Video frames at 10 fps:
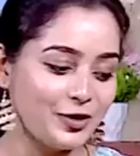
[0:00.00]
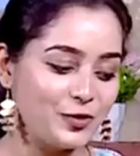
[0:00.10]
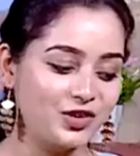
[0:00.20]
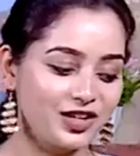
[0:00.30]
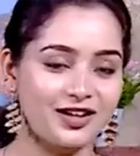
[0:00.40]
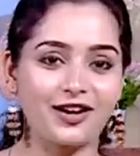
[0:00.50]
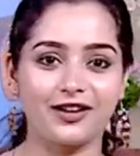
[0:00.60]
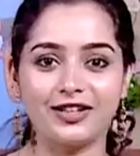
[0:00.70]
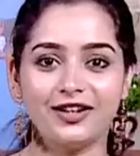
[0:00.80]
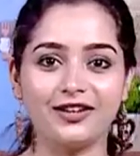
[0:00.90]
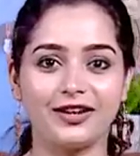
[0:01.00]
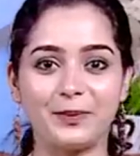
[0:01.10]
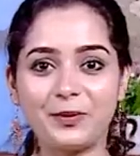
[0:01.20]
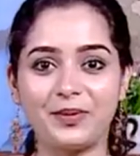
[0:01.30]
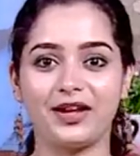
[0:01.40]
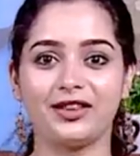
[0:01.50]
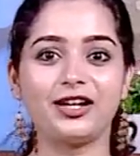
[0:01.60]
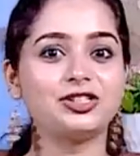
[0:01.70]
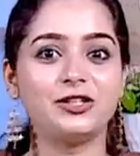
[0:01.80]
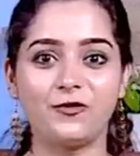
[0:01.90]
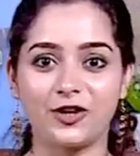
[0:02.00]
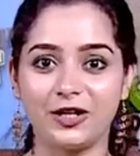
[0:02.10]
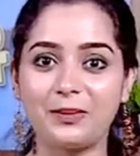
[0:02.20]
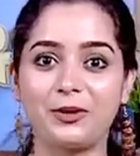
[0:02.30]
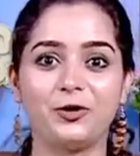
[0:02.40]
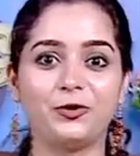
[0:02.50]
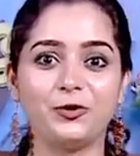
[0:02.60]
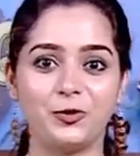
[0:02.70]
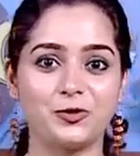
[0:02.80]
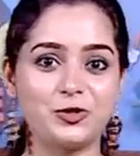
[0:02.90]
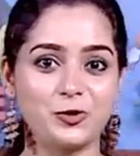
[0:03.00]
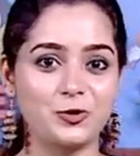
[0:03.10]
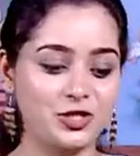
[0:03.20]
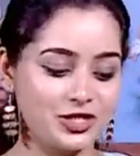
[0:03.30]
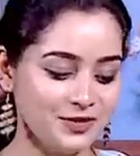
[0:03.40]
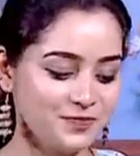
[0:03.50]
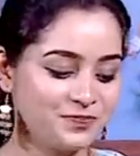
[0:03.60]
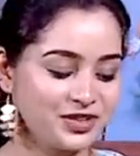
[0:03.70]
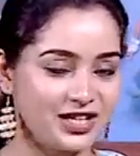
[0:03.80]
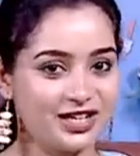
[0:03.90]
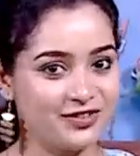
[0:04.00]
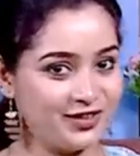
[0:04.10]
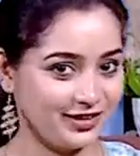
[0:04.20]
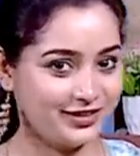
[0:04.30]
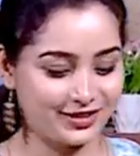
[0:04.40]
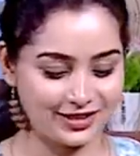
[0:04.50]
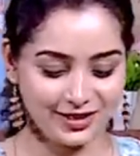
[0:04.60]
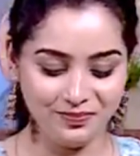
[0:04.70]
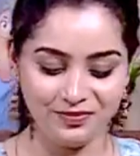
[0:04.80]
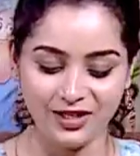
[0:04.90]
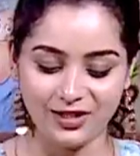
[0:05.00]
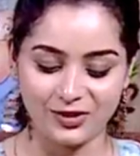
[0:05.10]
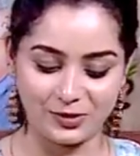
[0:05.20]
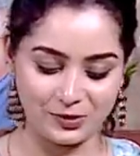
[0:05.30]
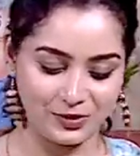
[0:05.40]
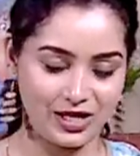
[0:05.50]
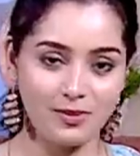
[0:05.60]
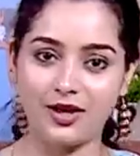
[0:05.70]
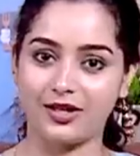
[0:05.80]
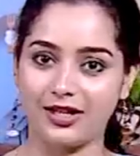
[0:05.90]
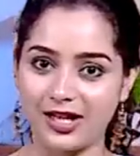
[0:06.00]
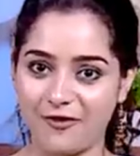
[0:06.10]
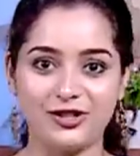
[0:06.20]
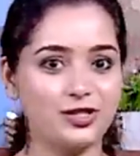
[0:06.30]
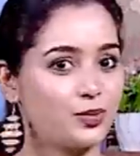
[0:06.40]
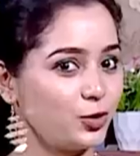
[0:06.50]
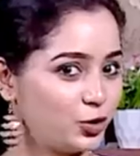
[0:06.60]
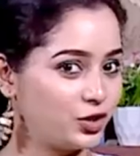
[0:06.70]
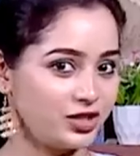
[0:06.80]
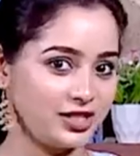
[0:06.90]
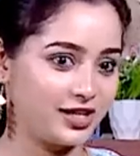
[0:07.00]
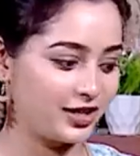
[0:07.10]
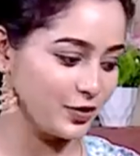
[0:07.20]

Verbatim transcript: உங்களுக்காக தான் எப்போவுமே ஏதாச்சும் டிஃப்ரெண்ட்டாக பண்ணணும்னு யோசிச்சு யோசிச்சு வந்துட்டுருக்கேன் இருக்கேன் ஸோ இதே மாதிரி லவ் அண்ட் சப்போர்ட் கொடுத்துட்டே இருங்க